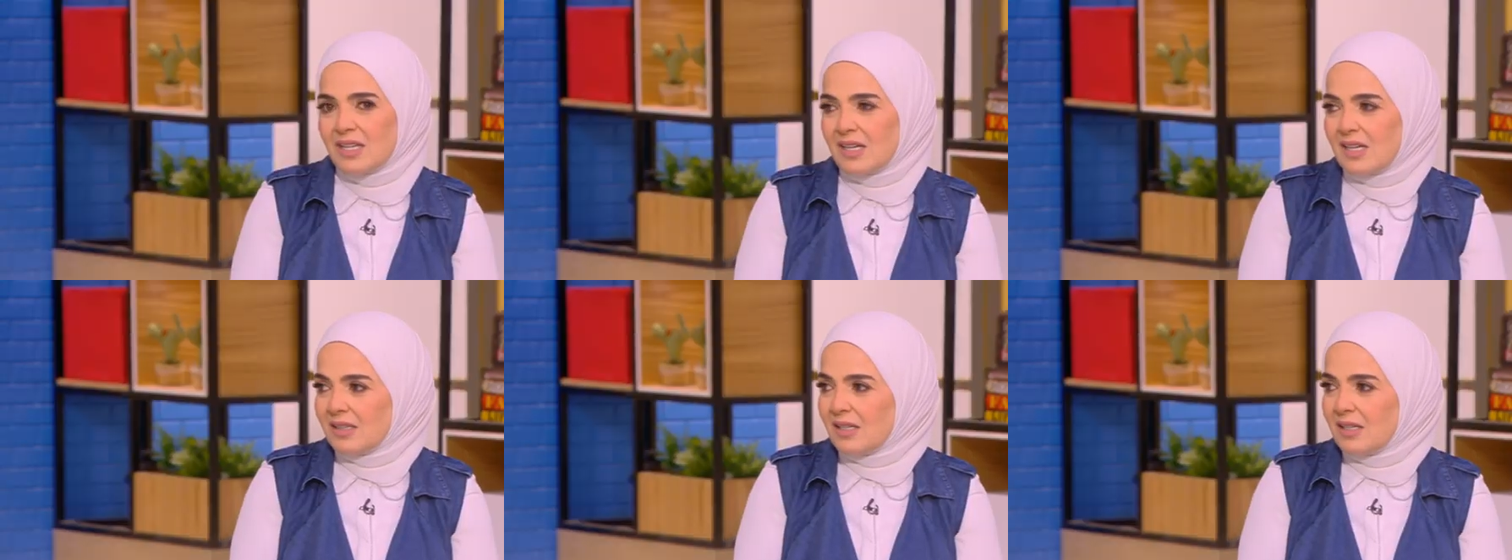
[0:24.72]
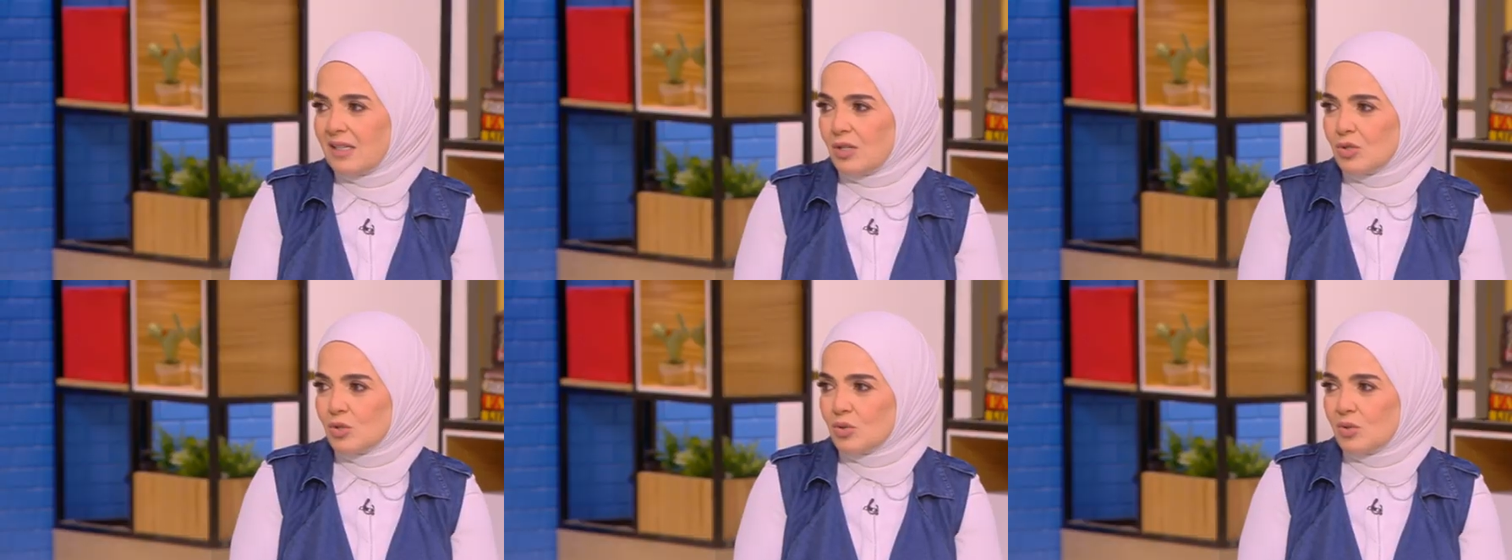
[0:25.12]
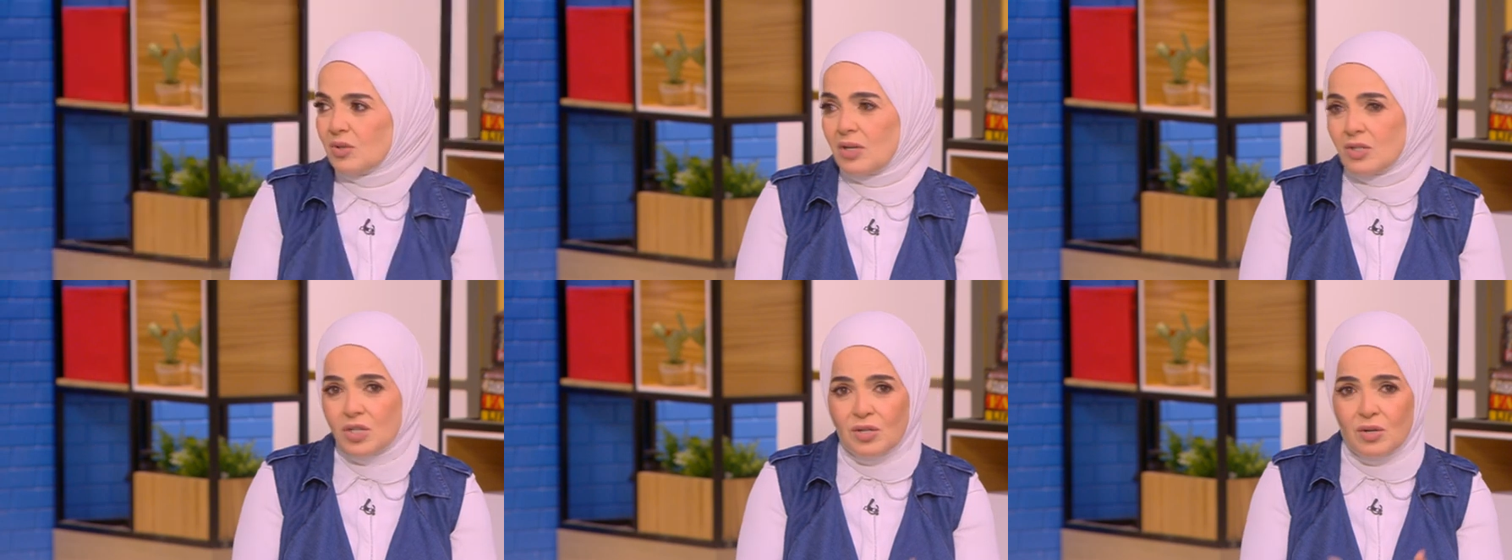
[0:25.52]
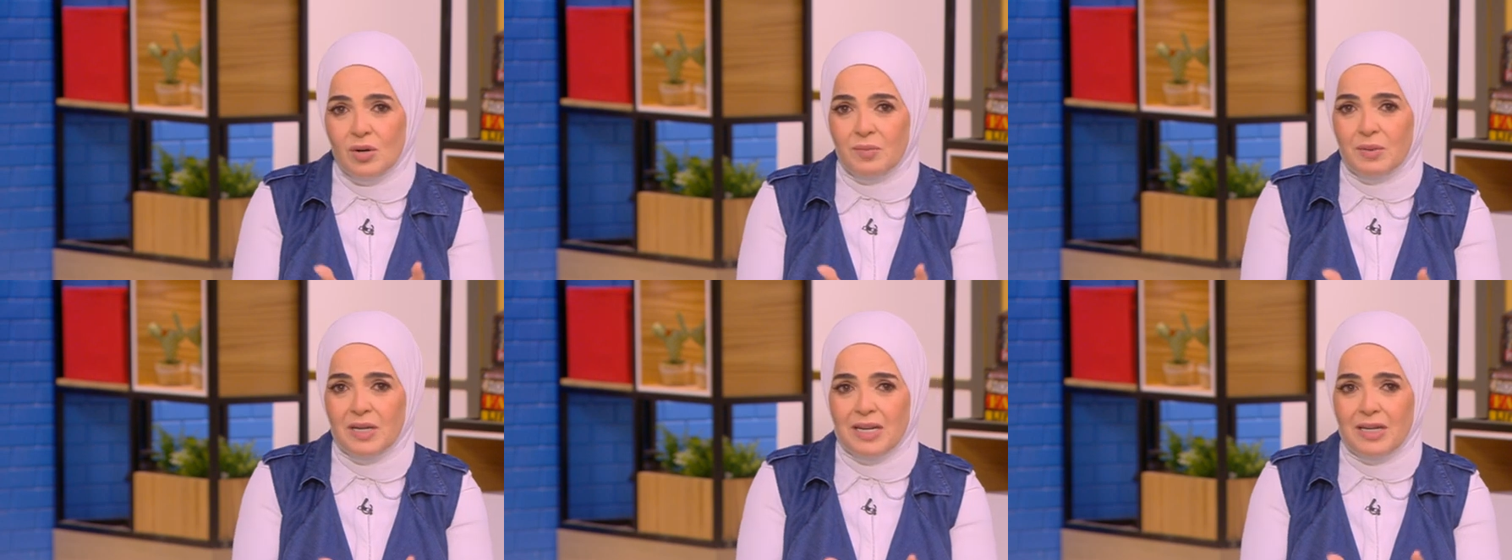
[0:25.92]
سجدت لله شكرا عشان
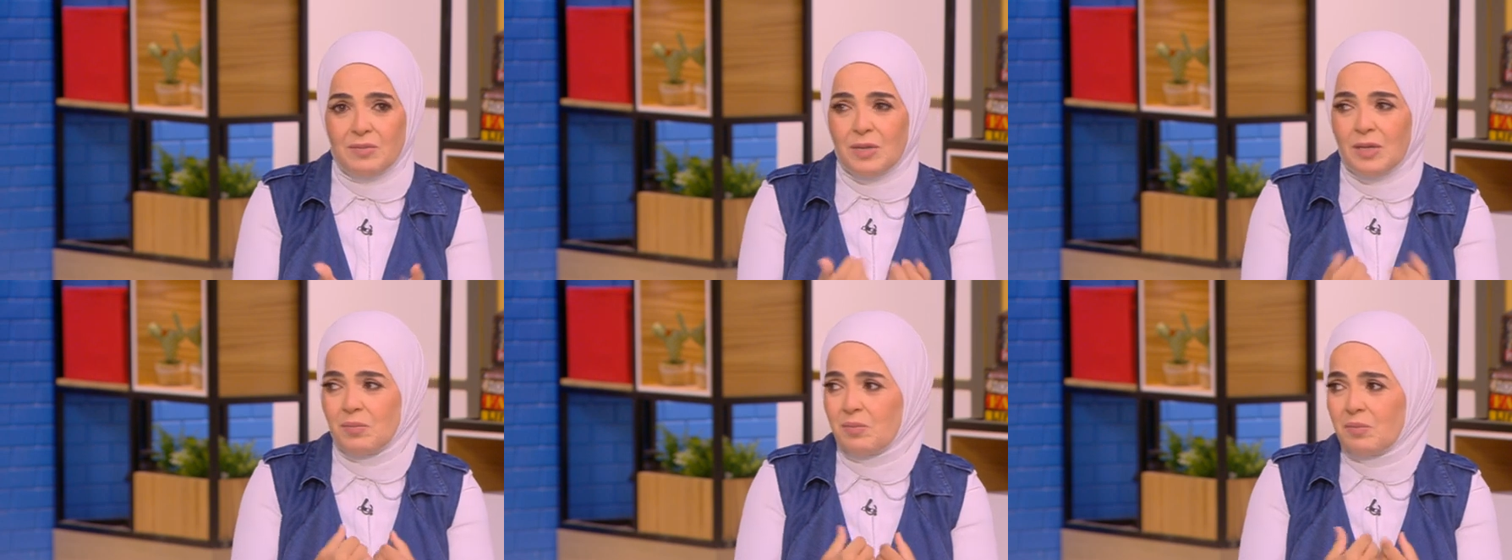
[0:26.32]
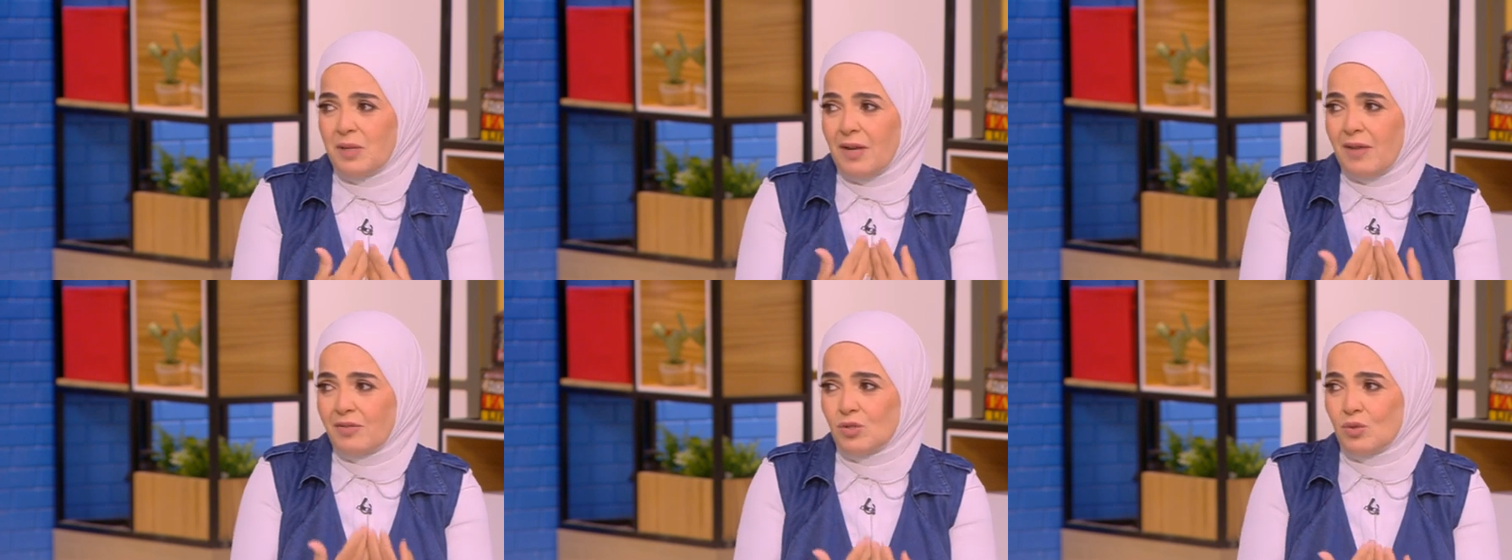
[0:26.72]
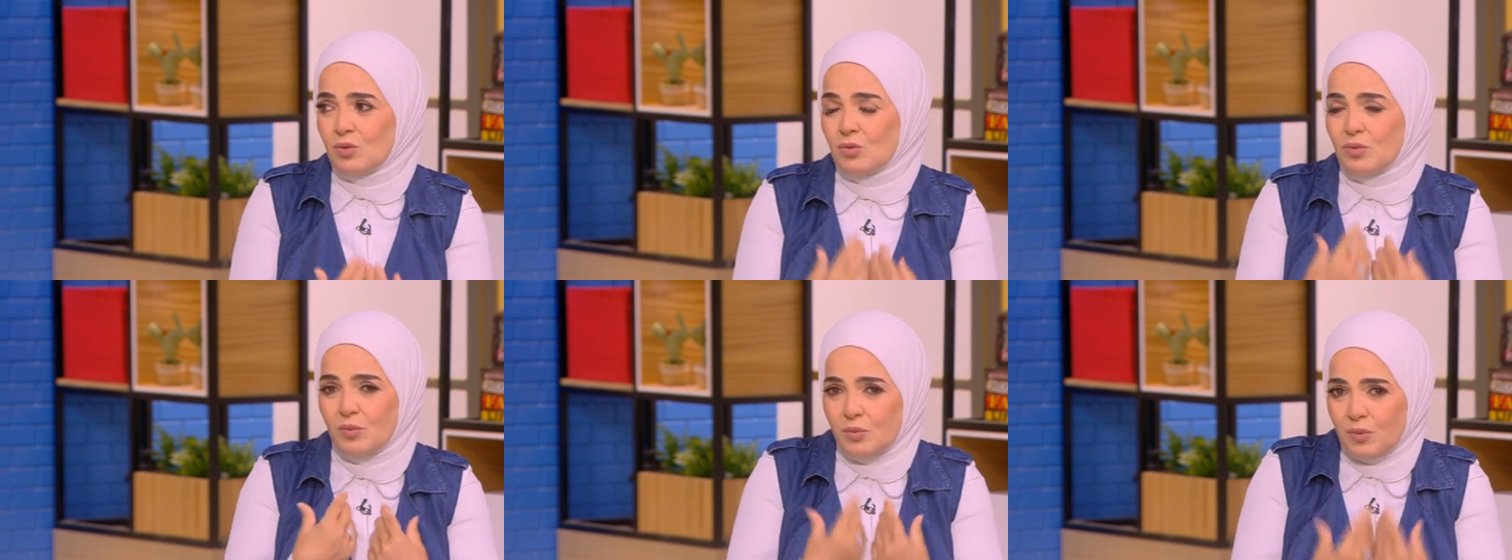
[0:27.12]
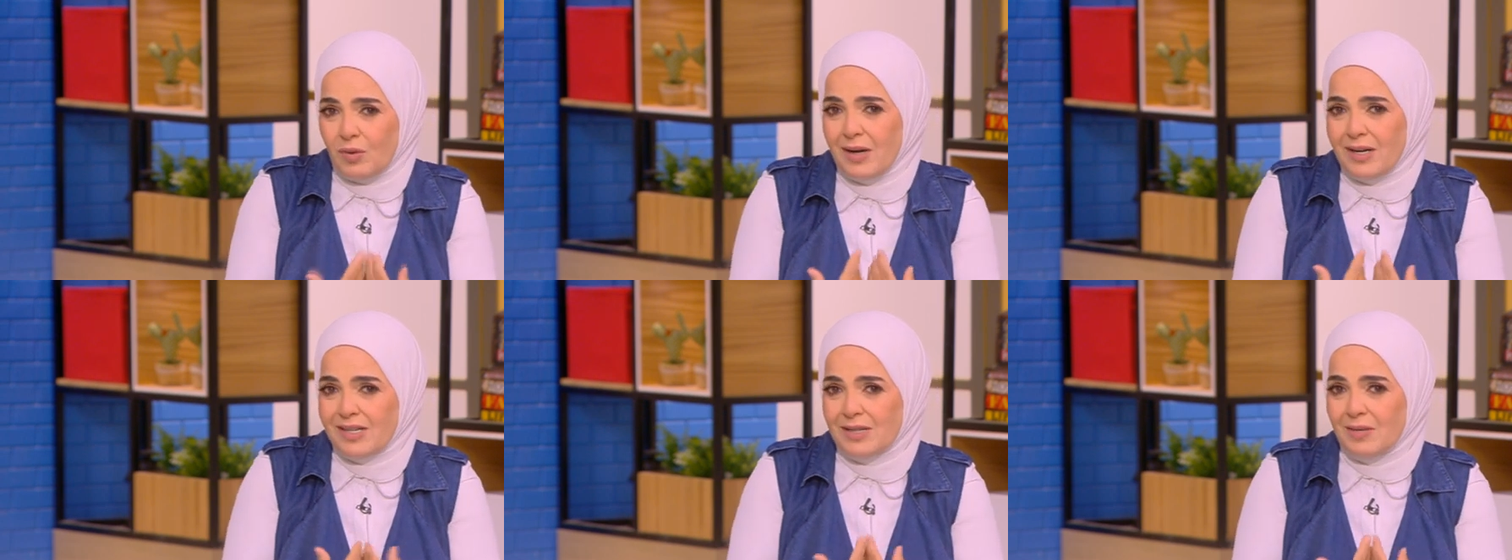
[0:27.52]
هو بيكلمني بنفسه
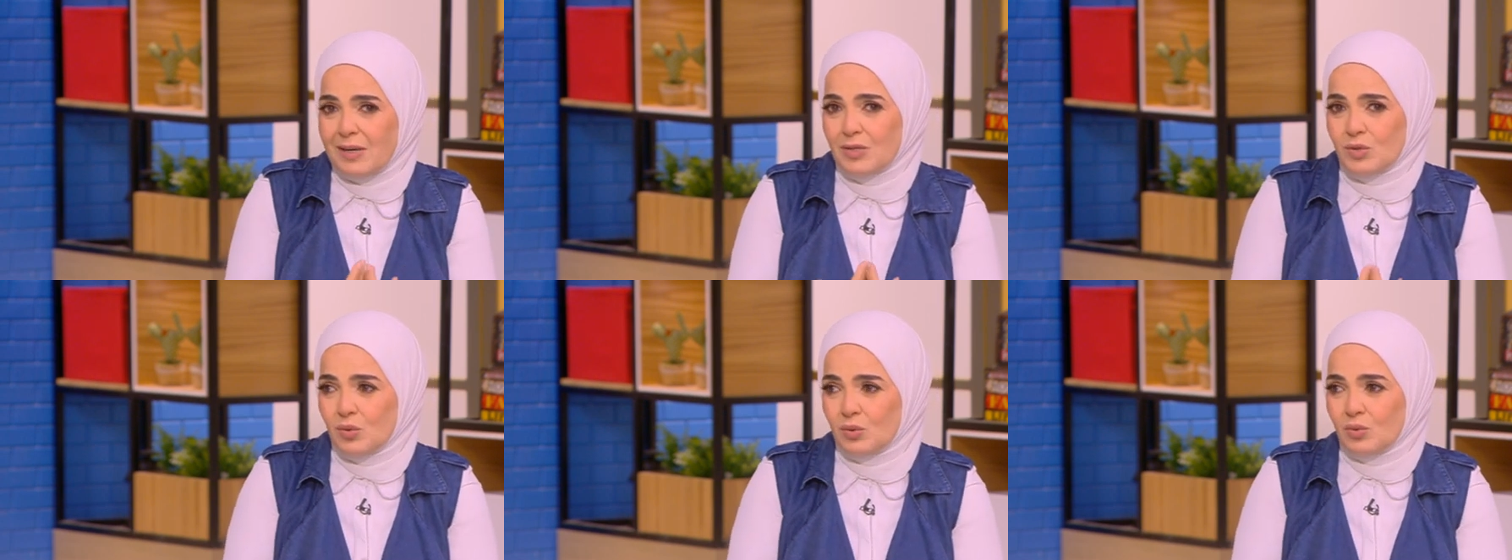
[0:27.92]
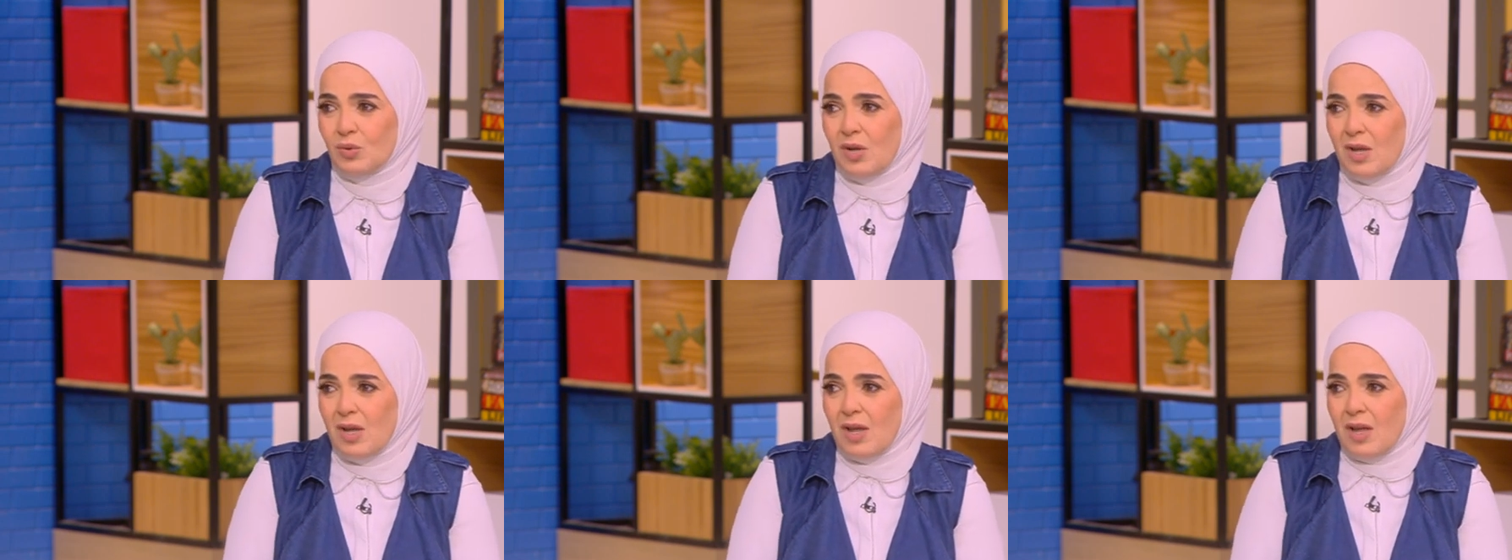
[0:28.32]
وانا سامعه صوته